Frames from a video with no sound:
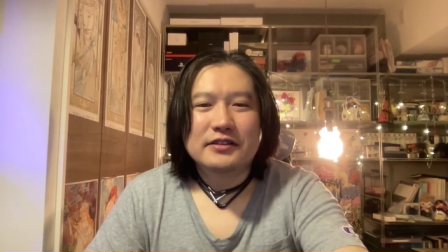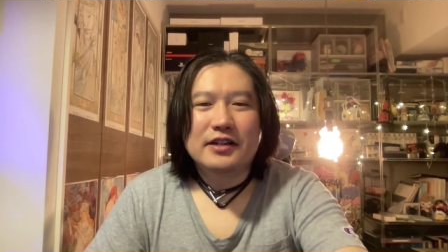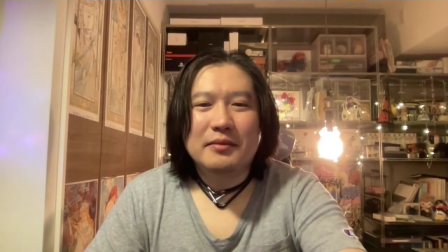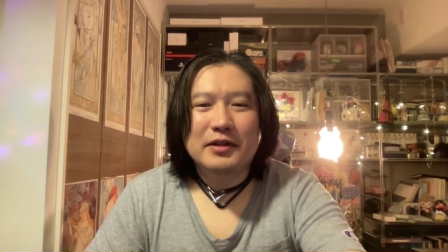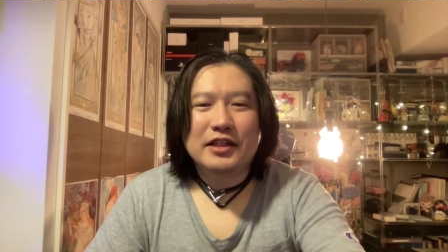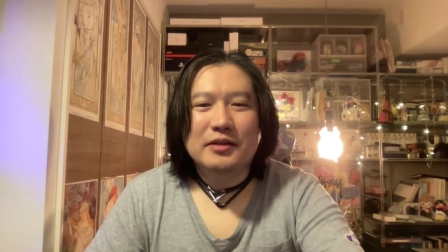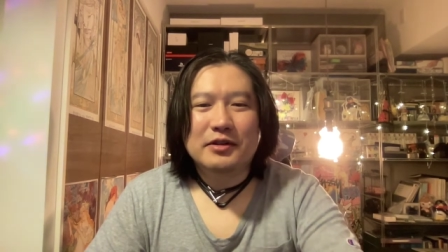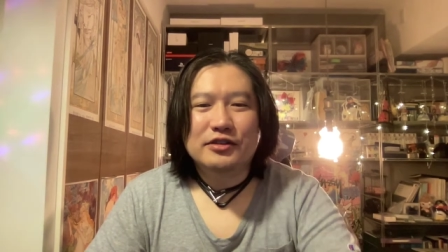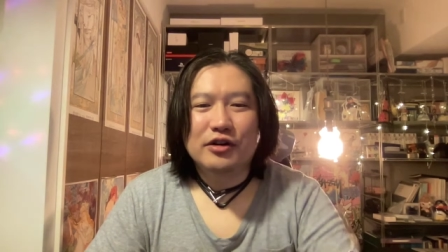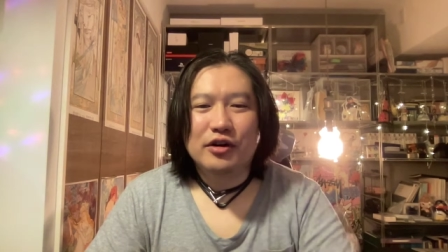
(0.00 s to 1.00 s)
頑張っていきま
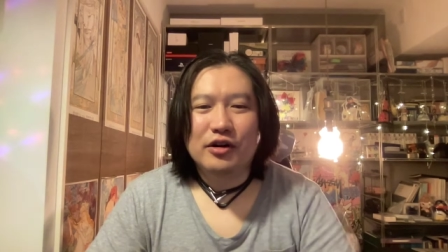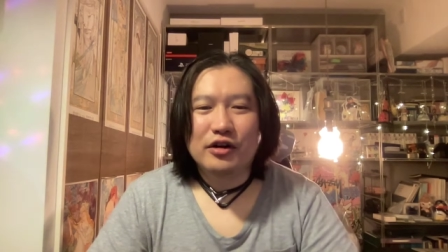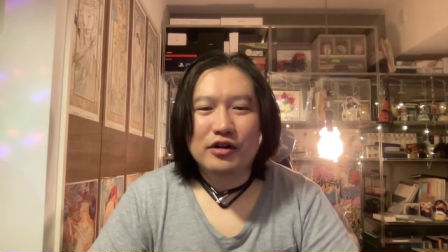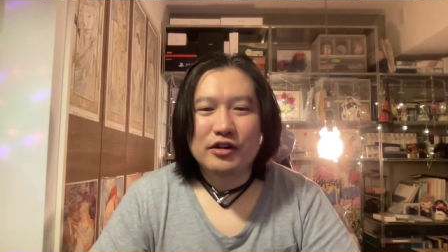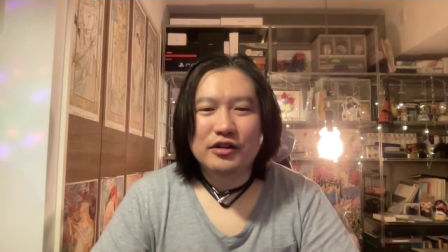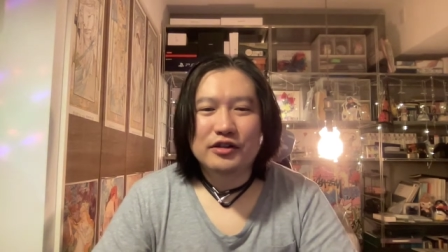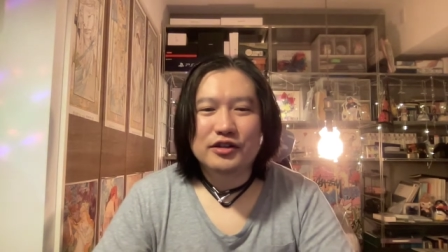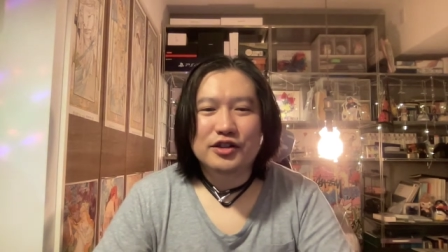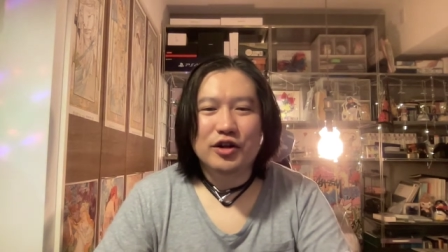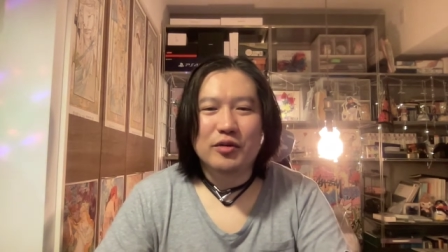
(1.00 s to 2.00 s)
すよ
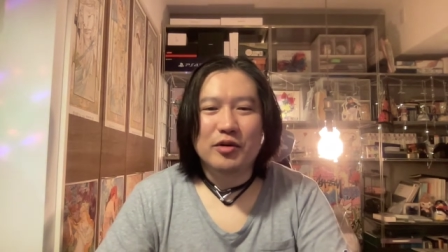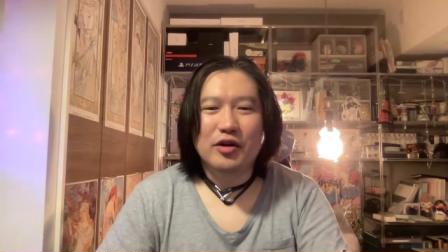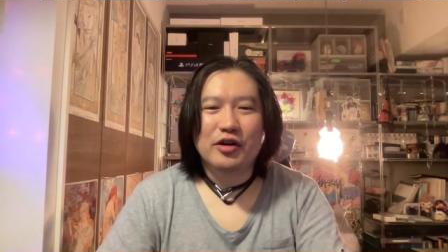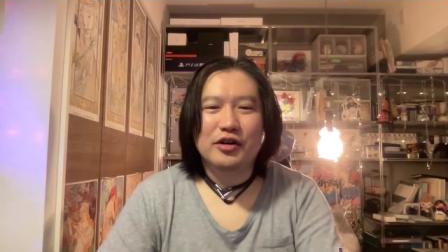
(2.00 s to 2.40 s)
今日も